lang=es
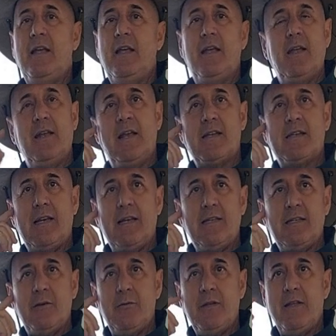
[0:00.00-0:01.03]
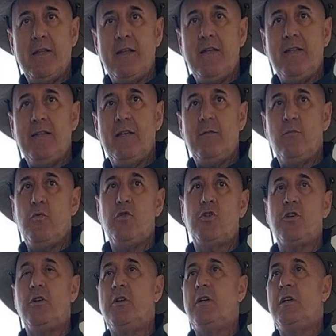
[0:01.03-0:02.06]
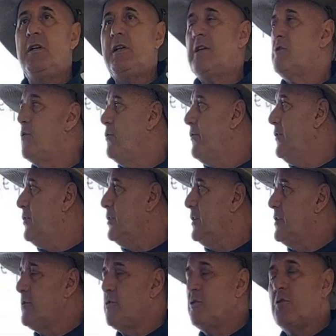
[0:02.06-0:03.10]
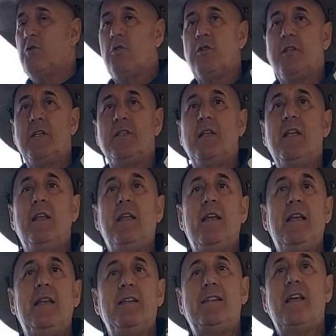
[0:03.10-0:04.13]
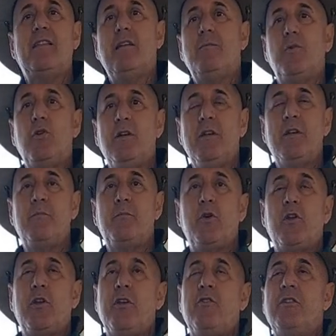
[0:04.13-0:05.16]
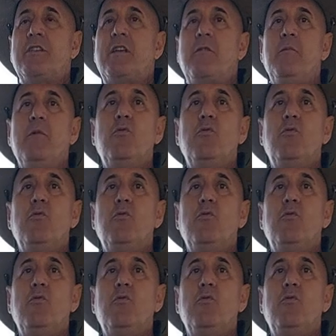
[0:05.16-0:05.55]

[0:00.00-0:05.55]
en la selectividad y en mucha resolución de estos cortes eh, se hace por, guiones.